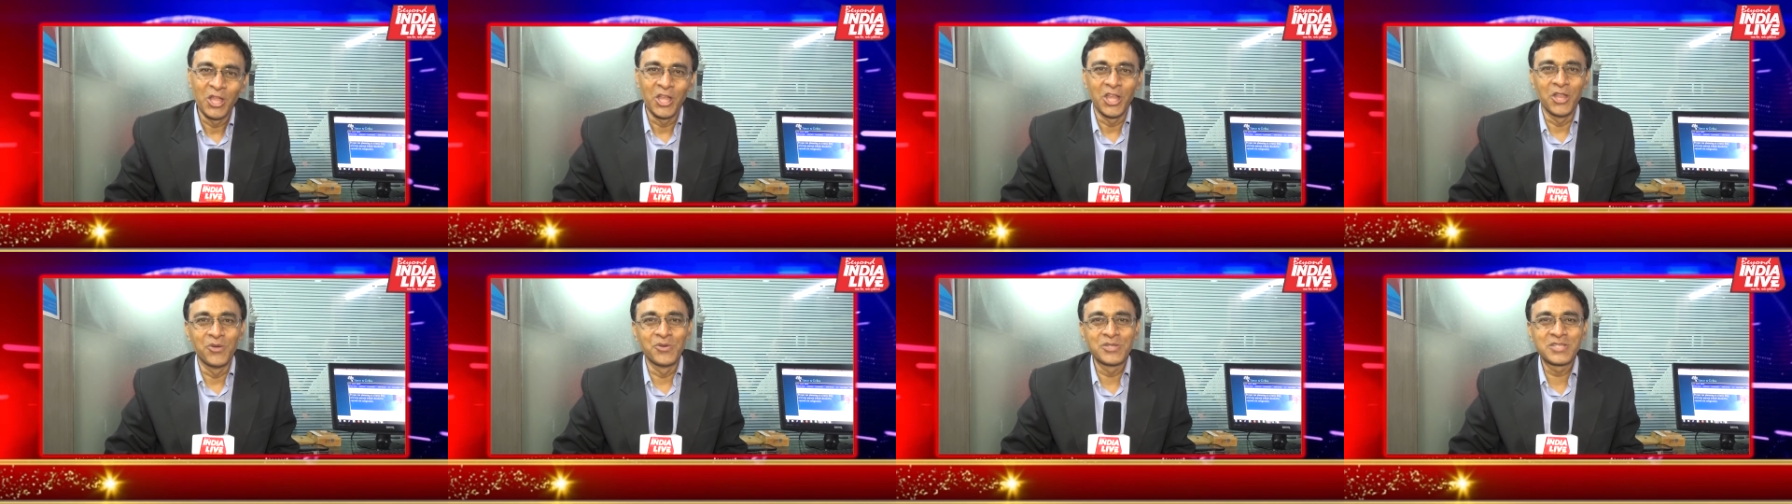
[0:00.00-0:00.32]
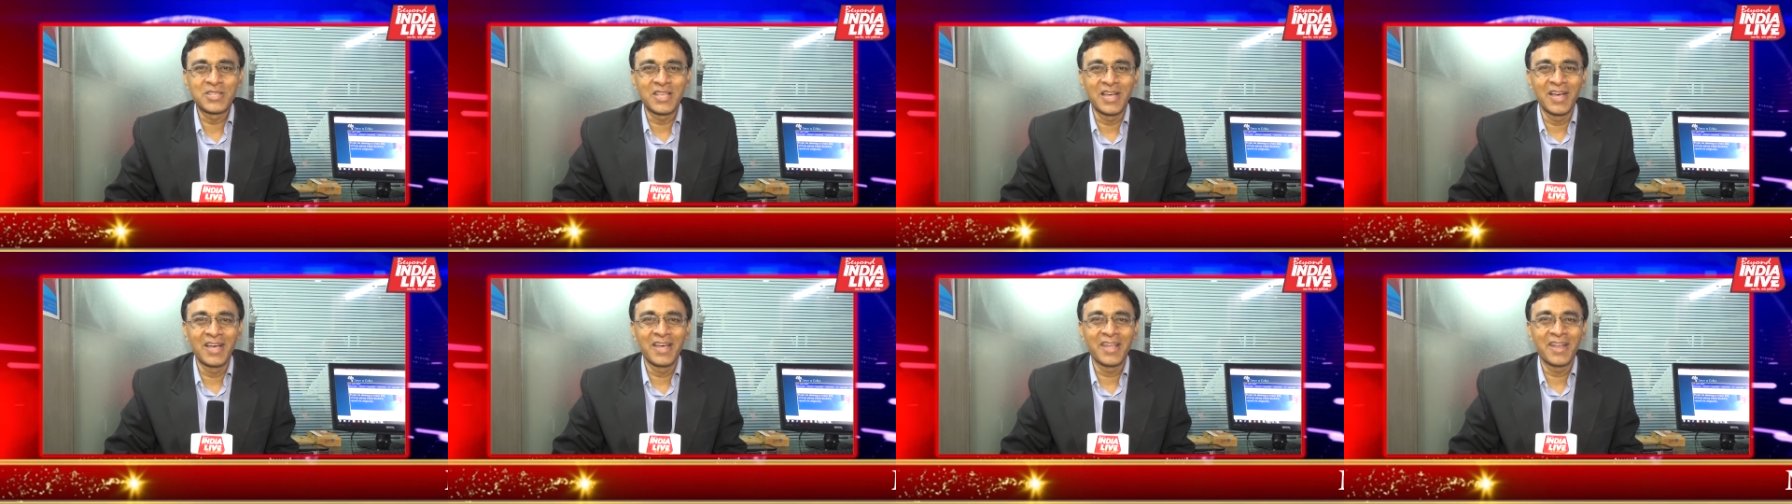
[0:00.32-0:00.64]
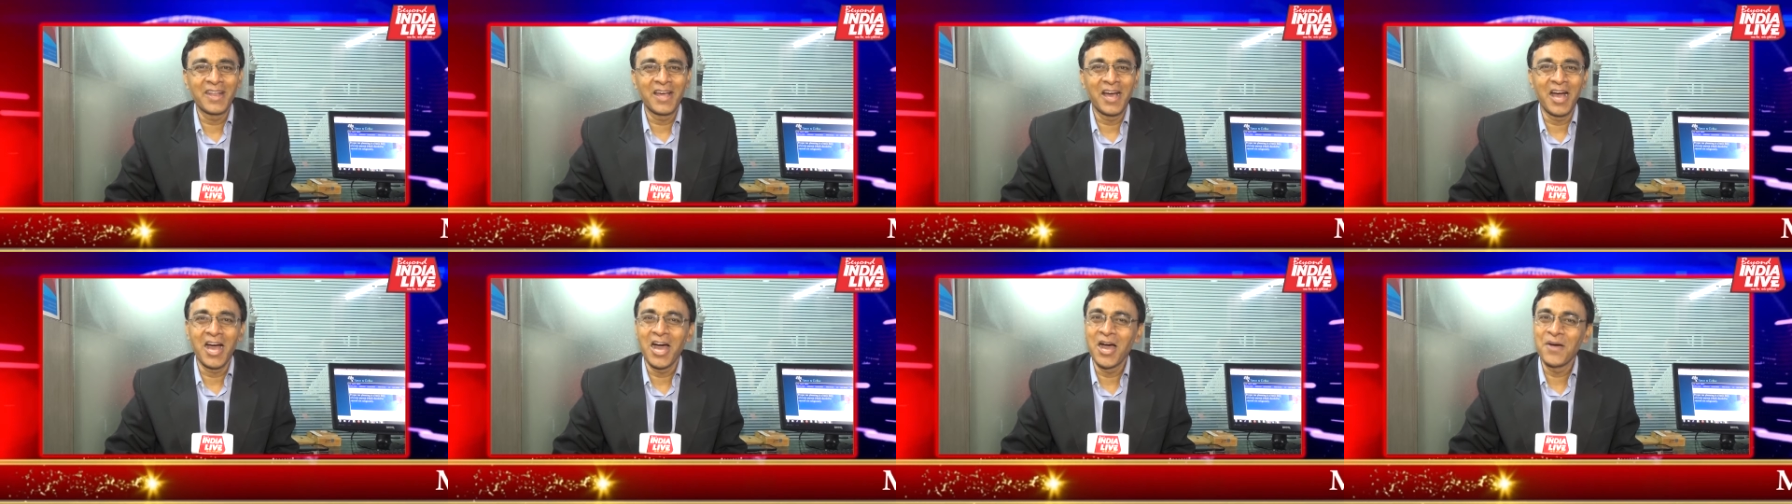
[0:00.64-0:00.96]
नमस्कार
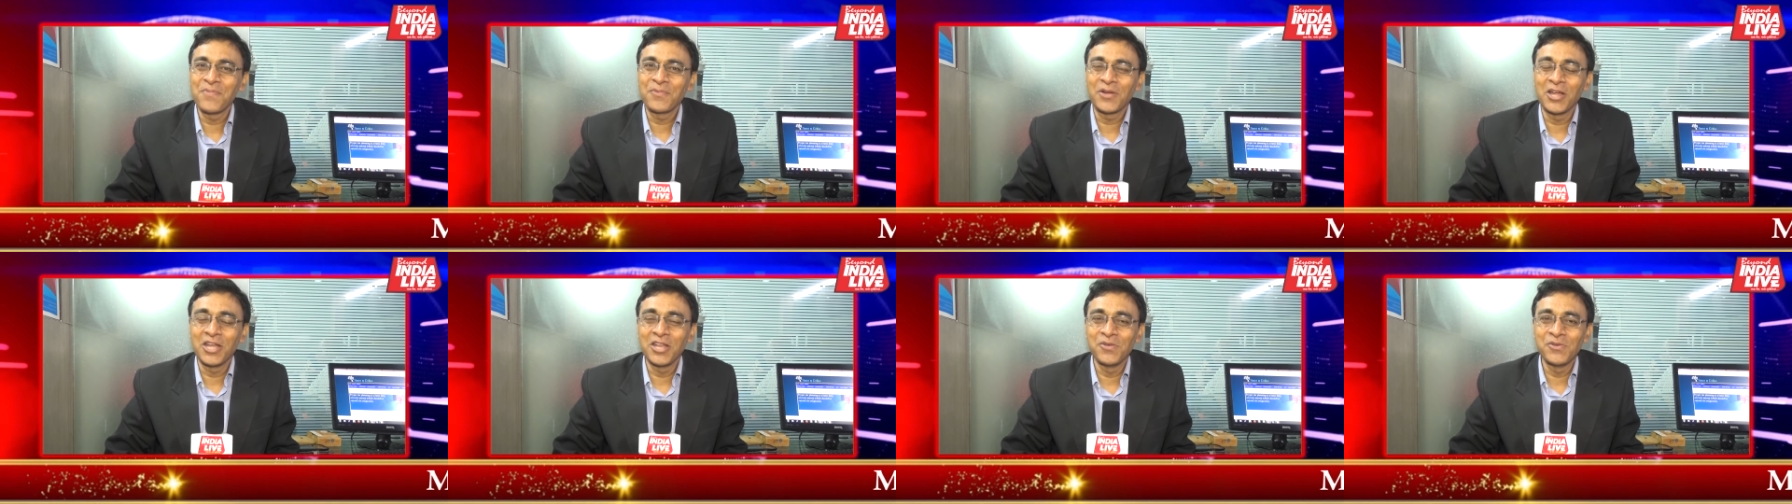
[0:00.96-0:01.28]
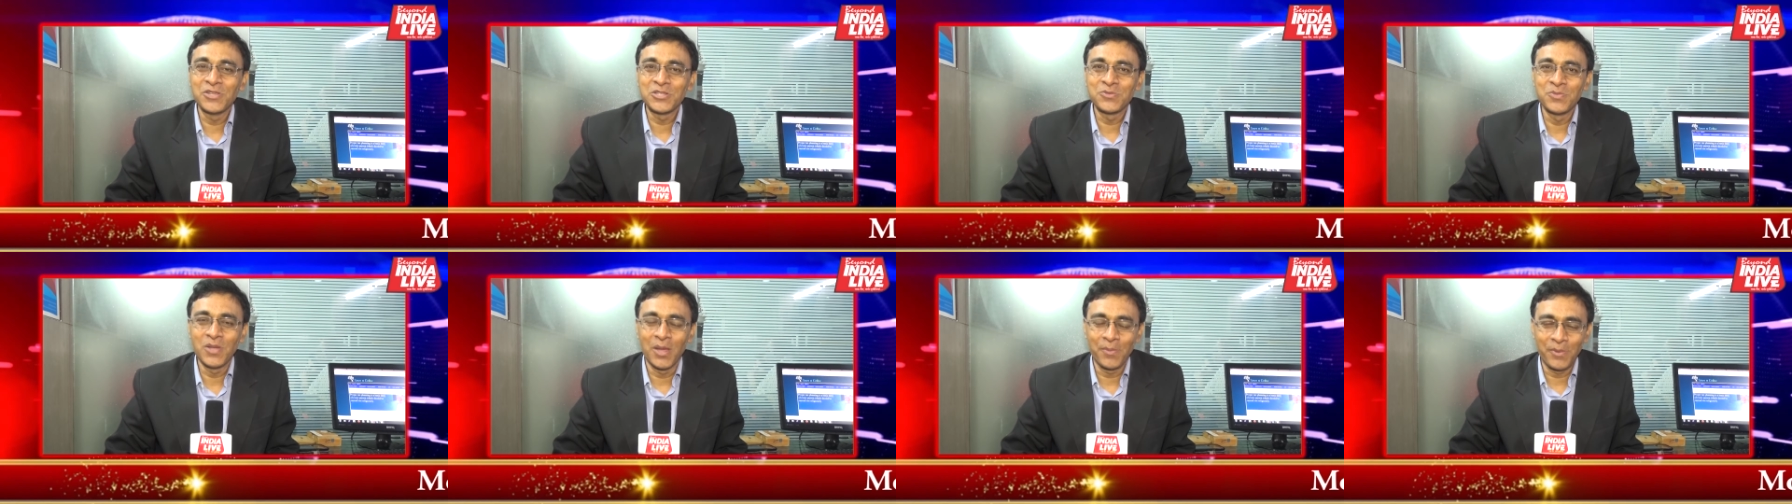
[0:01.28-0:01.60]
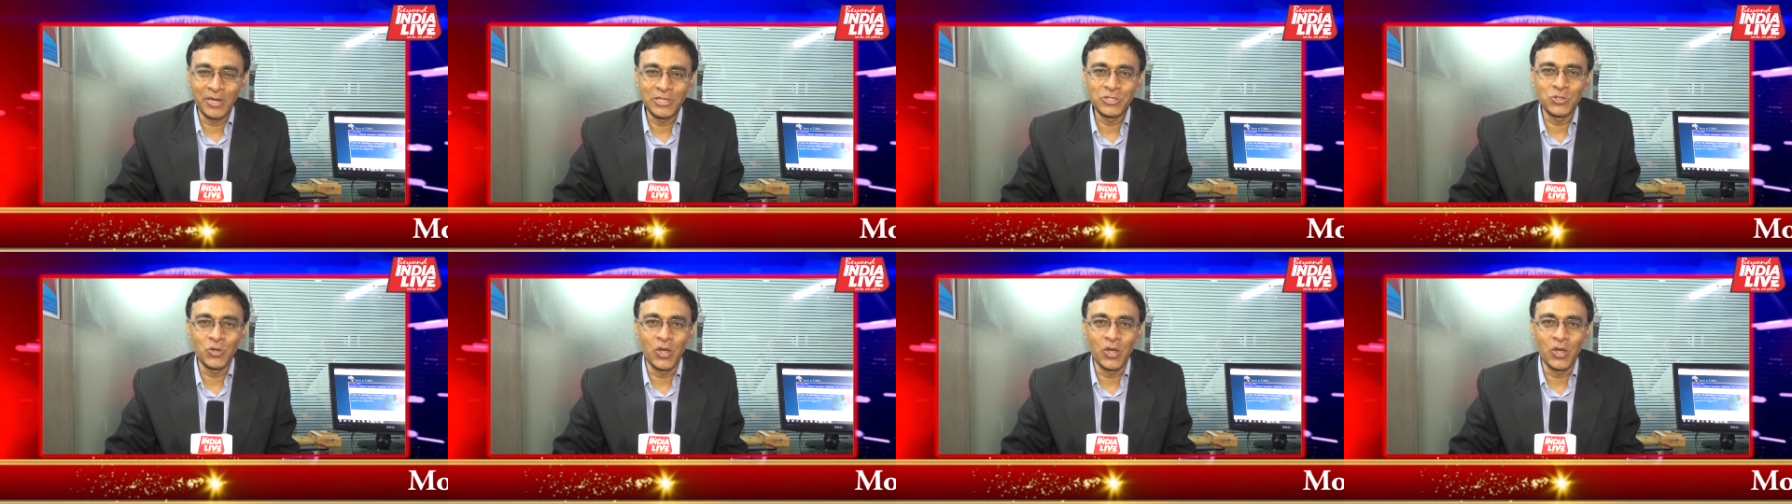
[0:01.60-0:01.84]
आपका निवेश में आपका